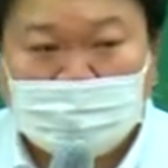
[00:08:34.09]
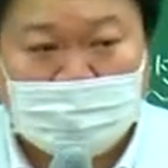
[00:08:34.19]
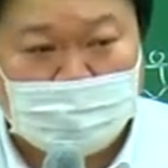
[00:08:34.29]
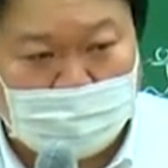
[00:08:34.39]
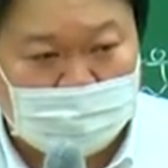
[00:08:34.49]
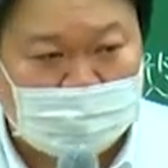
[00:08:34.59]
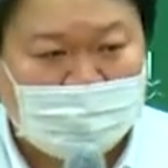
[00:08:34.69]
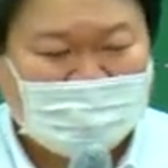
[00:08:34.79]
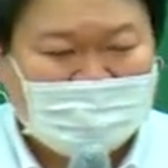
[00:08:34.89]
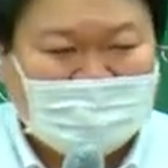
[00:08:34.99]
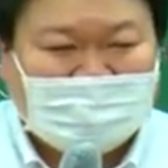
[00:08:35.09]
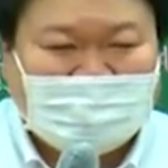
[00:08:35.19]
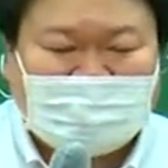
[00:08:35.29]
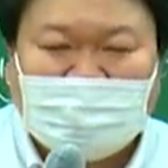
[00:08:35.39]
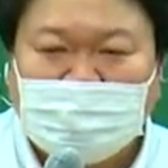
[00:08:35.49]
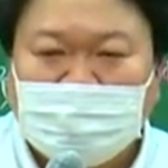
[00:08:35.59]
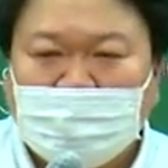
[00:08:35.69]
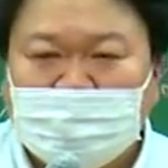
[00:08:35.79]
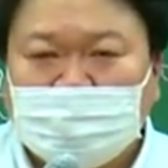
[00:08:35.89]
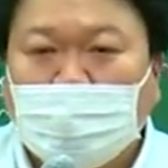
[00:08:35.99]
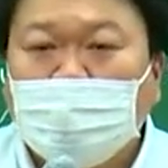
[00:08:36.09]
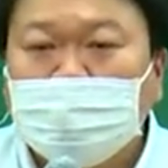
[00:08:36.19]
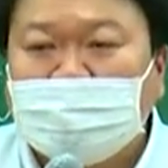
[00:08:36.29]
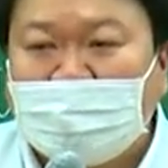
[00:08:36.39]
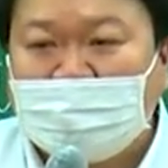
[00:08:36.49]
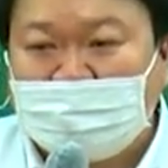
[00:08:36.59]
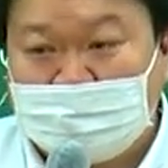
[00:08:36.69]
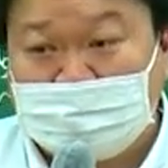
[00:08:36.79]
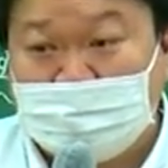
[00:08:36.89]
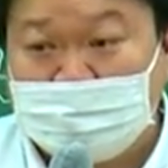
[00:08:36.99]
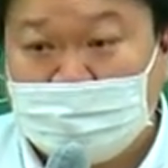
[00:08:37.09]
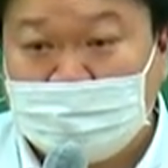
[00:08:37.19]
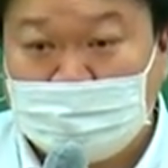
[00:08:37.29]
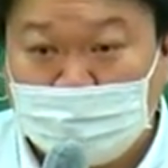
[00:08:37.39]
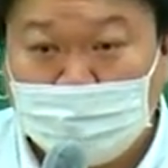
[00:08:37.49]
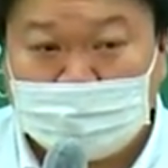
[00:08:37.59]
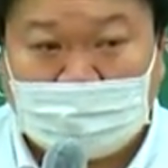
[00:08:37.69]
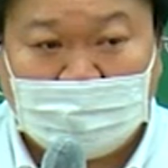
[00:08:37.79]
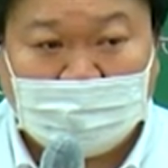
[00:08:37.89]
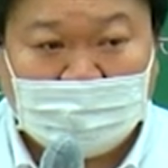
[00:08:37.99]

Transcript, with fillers: 질권. 질권은 동산에 대해서 설정하는 거야. 동산.